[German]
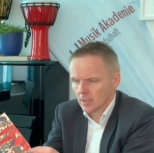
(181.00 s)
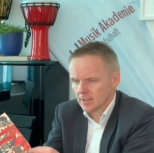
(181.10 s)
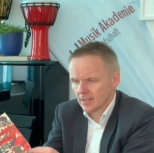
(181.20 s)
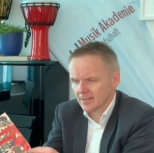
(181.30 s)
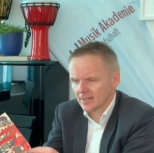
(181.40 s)

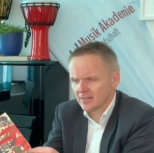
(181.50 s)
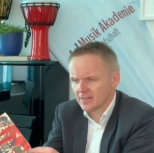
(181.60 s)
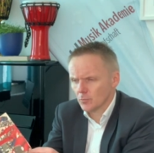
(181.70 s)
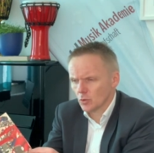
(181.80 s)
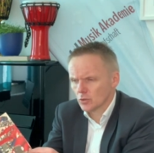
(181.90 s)
Dann setzt
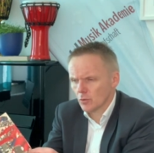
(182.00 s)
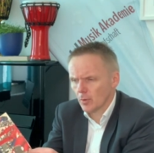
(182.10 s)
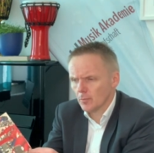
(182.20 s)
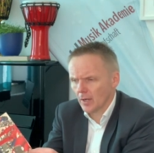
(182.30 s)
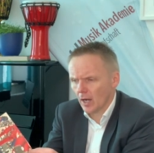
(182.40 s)
die
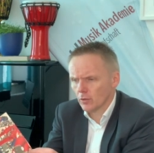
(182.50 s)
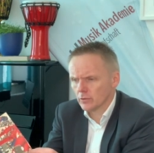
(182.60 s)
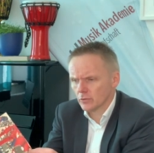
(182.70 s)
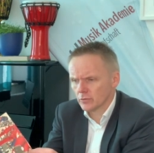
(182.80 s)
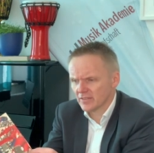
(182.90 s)
Motorpumpe
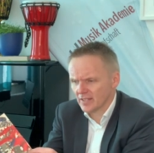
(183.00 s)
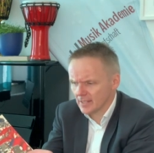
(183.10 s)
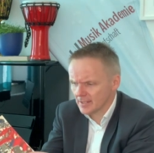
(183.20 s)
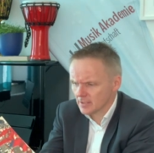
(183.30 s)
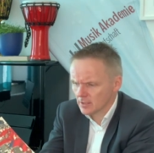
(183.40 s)
aus und
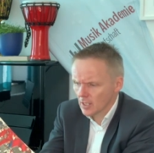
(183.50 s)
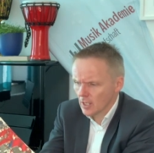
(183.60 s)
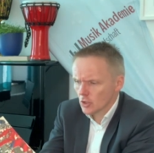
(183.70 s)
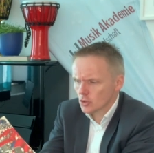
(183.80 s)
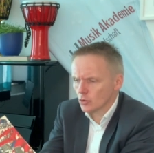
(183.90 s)
seht,
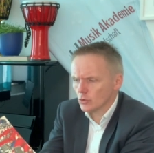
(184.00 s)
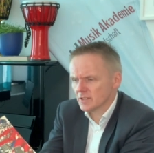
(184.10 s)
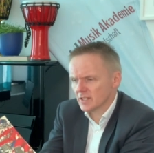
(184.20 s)
schon